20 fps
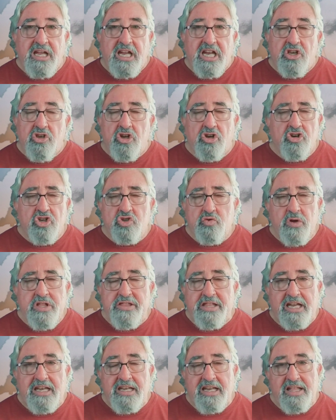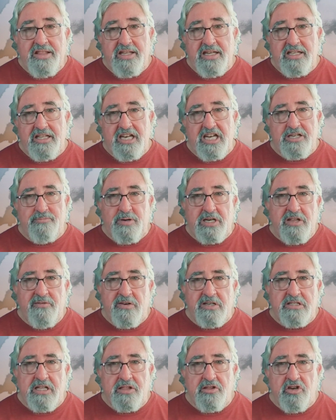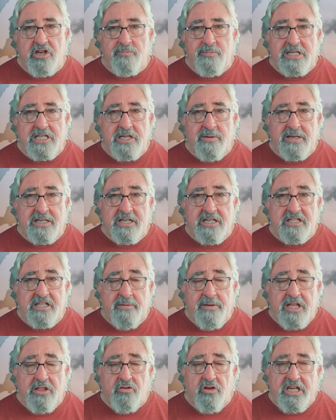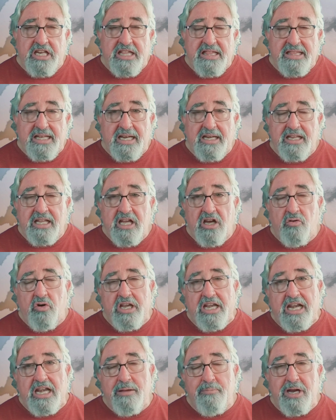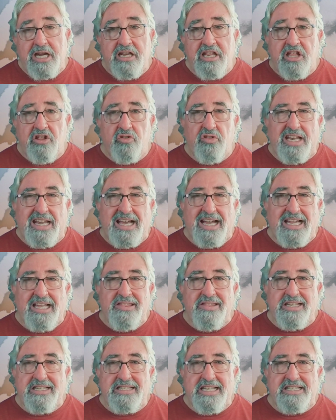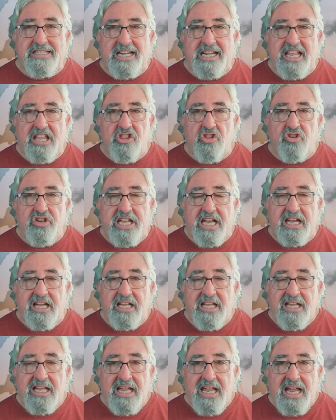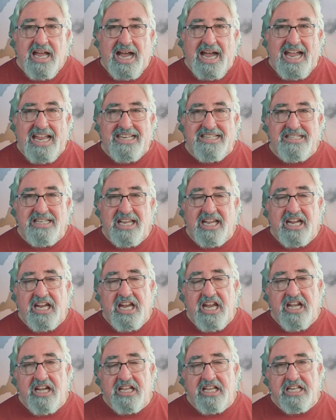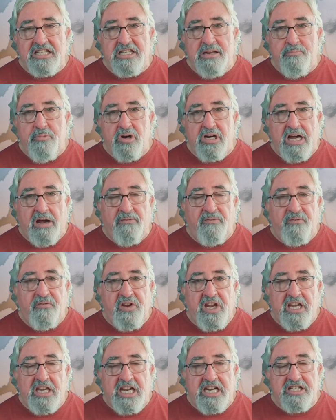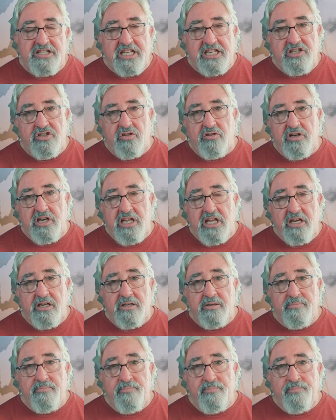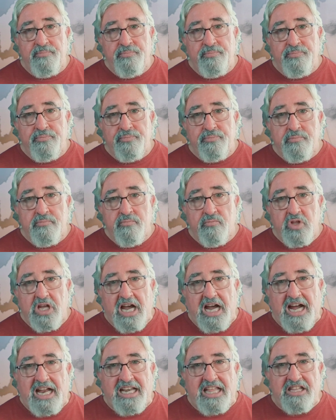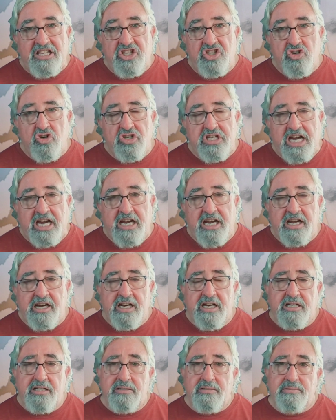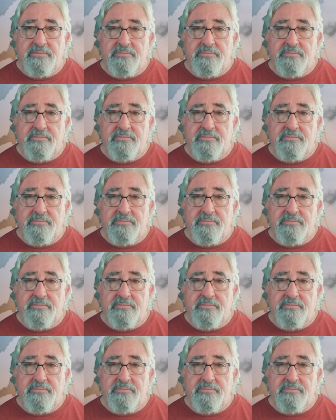No nos cuentan nada de las manifestaciones masivas que está habiendo en Italia o en Alemania, donde la gente está saliendo ya a exigir que se ponga fin a esta historia, a la dichosa guerra,